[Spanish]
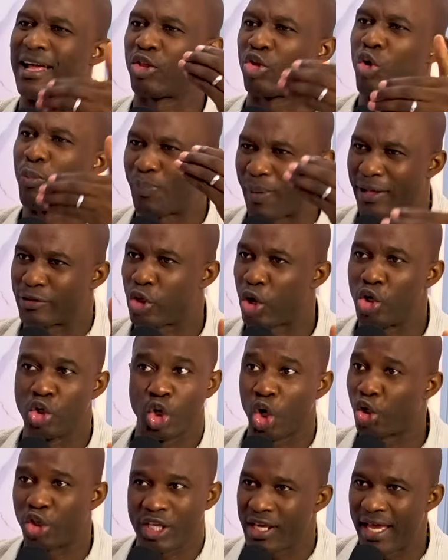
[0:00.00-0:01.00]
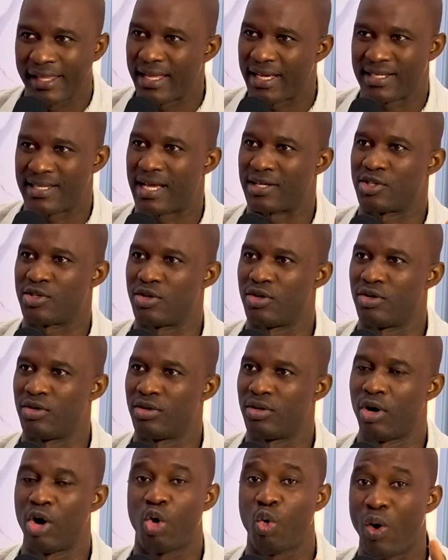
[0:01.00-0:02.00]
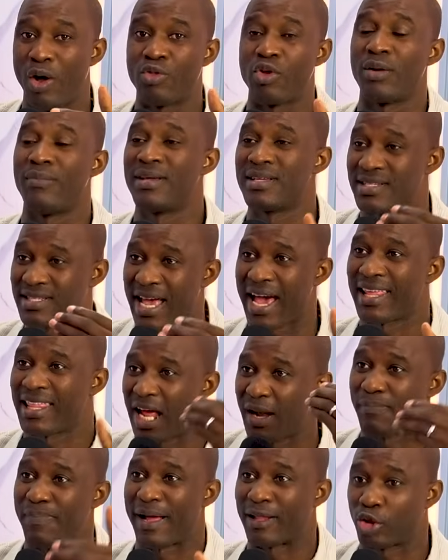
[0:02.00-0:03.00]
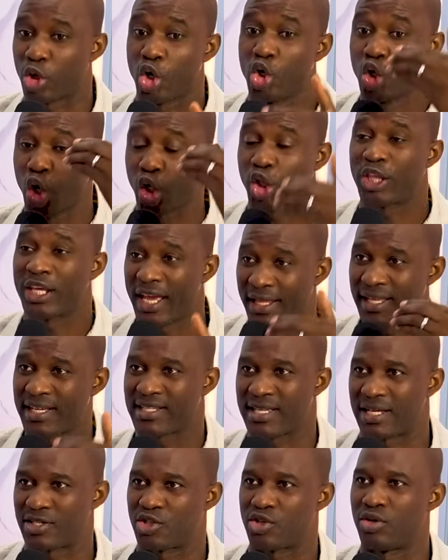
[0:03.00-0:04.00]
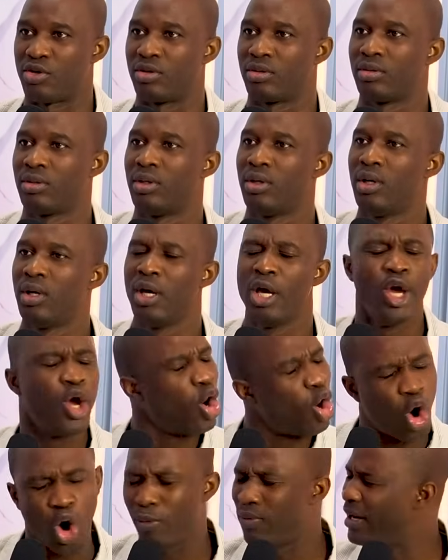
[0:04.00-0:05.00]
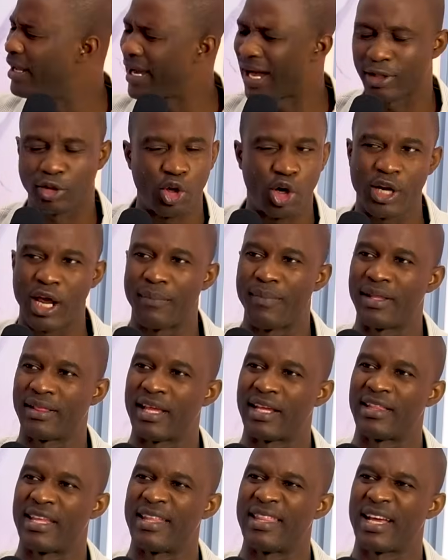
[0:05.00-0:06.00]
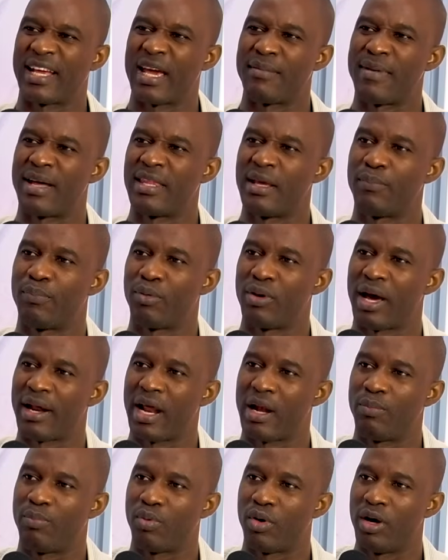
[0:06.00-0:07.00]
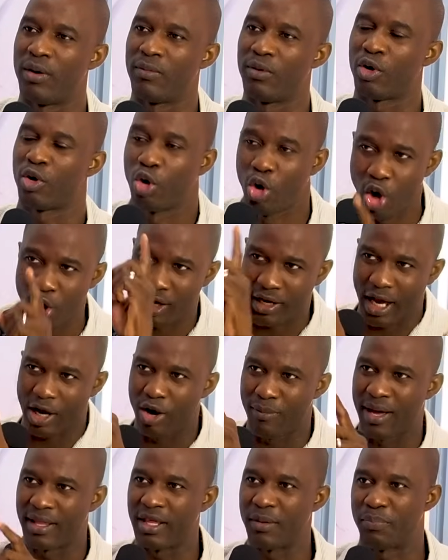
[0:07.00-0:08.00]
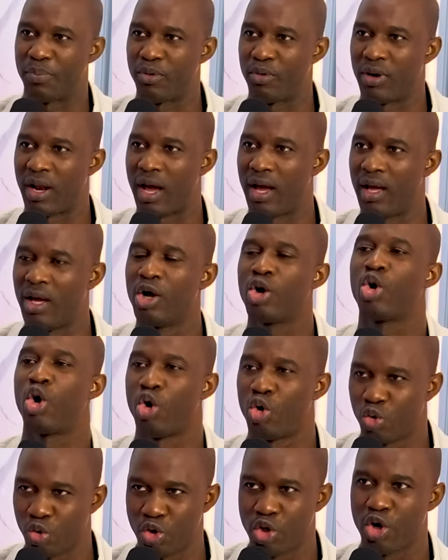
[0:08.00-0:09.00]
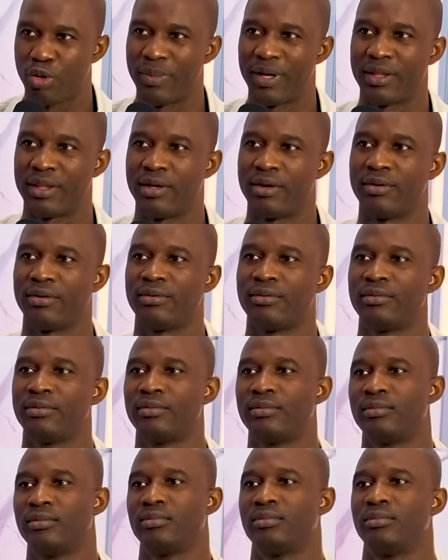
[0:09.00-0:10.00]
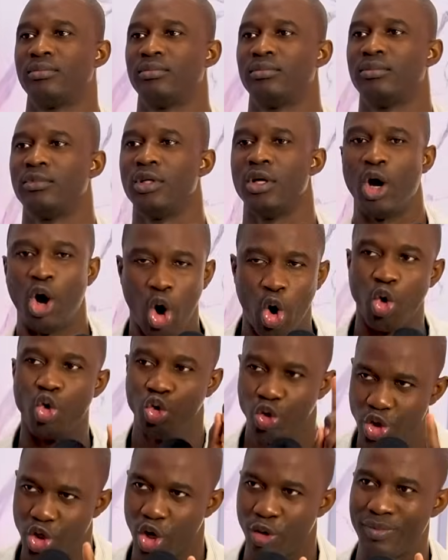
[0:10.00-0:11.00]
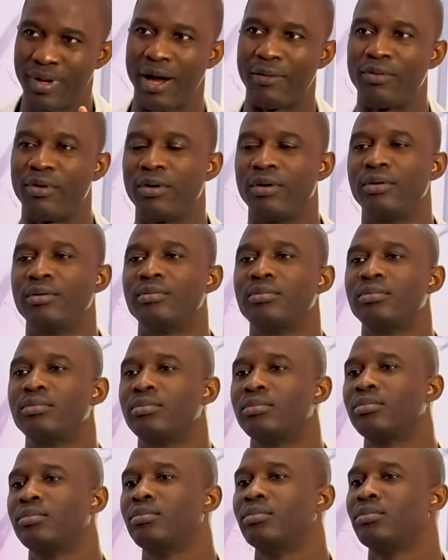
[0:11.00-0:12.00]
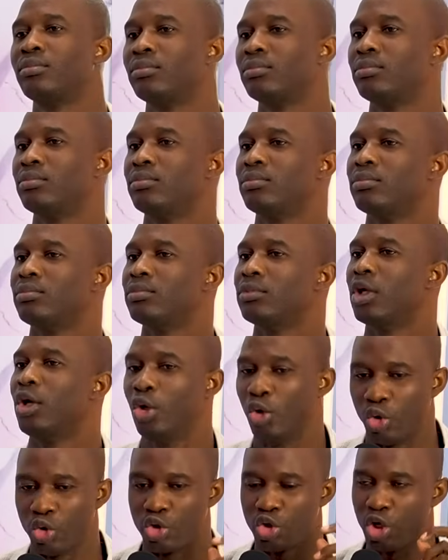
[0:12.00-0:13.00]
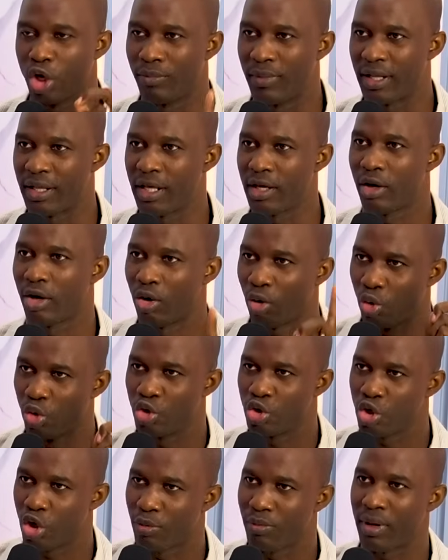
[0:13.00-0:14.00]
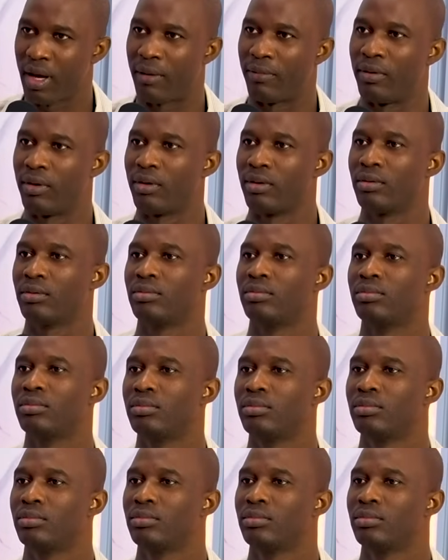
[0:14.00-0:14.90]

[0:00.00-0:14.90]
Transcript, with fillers: de tu pastor no tiene sazón, o cuando el mensaje del pastor no tiene sazón, obligatoriamente tiene que manipular al pueblo. ¿Con qué lo manipula? Con un Dios me dijo. Mm. O un Dios me habló. Uh. Un Dios me dijo, un Dios me habló. Eso es para